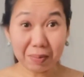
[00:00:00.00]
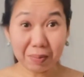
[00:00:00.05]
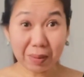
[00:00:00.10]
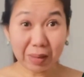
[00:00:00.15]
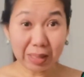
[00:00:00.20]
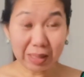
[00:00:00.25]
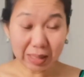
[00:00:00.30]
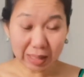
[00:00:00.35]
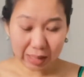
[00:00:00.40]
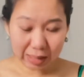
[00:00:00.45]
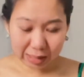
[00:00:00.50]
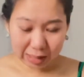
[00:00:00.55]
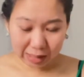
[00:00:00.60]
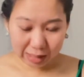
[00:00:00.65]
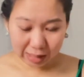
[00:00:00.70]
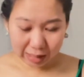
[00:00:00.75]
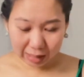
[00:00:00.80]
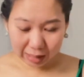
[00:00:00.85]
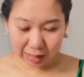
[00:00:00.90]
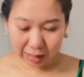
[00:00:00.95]
Pinya at
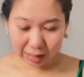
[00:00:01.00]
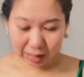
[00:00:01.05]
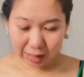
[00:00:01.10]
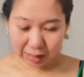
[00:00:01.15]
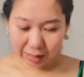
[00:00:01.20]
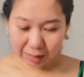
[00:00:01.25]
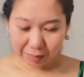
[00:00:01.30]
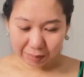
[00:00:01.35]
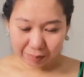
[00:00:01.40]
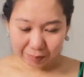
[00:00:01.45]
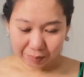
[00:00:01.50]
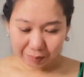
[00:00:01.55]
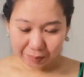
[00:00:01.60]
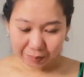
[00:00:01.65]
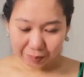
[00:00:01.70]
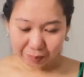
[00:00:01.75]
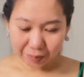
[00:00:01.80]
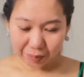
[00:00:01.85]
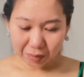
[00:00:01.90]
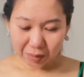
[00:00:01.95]
saka,
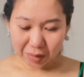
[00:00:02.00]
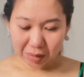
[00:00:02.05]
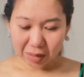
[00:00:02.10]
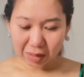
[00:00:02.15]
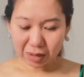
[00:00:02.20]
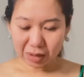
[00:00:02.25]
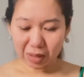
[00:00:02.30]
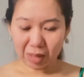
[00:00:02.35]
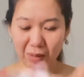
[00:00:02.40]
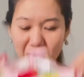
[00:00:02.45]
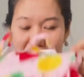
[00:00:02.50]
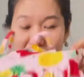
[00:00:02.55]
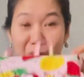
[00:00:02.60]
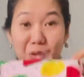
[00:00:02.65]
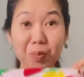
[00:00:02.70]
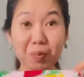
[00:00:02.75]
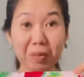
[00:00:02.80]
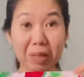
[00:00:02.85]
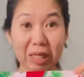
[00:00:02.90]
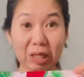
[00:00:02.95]
tawag
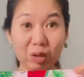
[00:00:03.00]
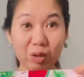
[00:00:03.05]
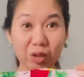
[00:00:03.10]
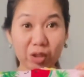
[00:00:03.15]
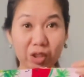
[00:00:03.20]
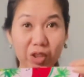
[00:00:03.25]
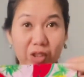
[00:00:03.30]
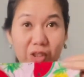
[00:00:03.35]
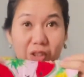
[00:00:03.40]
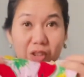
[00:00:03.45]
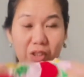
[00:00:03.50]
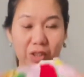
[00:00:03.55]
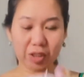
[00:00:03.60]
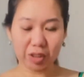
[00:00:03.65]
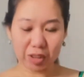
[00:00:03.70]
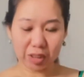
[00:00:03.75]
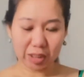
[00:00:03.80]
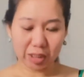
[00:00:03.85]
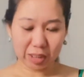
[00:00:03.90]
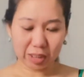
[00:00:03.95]
nito, melon.
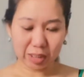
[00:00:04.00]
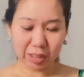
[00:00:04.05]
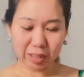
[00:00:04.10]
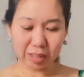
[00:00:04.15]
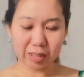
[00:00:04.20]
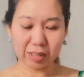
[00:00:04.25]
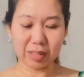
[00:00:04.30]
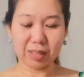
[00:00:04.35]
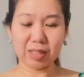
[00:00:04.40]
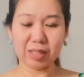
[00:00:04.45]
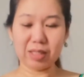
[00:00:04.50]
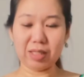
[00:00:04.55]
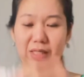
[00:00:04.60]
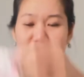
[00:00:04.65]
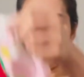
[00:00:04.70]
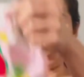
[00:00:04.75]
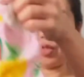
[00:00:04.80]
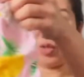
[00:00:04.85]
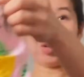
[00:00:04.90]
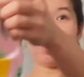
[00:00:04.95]

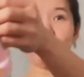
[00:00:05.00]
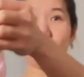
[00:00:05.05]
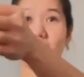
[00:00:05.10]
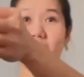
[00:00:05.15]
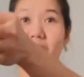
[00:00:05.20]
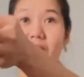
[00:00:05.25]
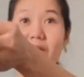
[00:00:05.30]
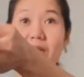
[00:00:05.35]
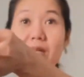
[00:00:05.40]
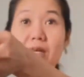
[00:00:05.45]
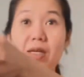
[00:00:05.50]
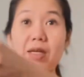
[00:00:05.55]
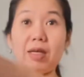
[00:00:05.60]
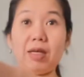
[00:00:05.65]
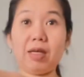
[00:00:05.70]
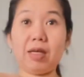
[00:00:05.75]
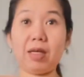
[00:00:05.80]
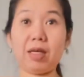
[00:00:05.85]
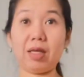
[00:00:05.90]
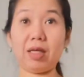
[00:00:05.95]
Suot mo nga na.
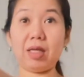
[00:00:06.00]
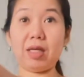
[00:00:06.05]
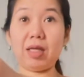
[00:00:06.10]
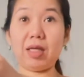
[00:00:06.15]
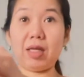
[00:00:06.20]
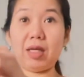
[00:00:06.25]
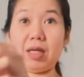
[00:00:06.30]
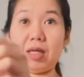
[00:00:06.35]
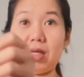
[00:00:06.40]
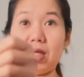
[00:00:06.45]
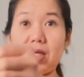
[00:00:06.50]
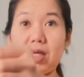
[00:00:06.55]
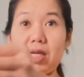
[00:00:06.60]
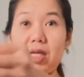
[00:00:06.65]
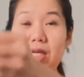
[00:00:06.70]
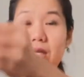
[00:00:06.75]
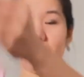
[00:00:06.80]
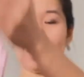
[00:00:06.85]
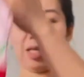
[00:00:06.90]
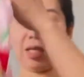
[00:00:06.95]

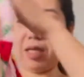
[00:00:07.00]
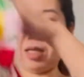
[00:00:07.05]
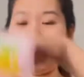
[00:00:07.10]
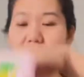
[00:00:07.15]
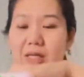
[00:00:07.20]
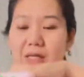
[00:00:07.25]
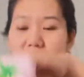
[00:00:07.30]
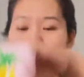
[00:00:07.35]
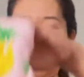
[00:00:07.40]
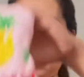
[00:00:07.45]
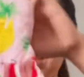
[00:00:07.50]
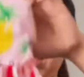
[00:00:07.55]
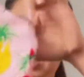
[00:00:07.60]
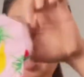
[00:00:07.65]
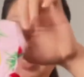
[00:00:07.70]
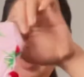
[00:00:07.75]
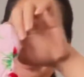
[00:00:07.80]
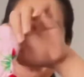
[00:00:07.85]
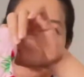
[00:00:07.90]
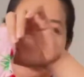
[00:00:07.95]
Wait.
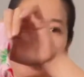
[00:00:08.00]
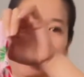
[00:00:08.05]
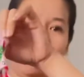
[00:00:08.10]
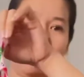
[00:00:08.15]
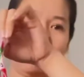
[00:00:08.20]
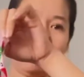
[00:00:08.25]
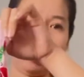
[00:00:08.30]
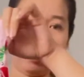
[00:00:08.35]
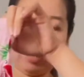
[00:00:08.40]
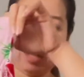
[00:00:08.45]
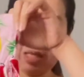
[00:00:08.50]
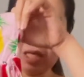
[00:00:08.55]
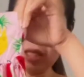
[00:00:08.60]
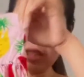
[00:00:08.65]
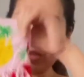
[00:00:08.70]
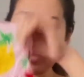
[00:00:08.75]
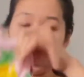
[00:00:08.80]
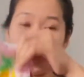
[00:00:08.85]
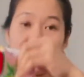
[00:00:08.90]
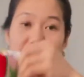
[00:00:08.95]
Ayan, ang, ang
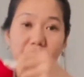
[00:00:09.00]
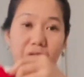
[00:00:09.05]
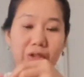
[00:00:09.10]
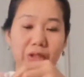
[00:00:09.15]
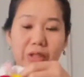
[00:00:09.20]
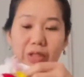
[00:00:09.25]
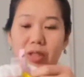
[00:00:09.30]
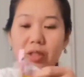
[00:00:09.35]
cute.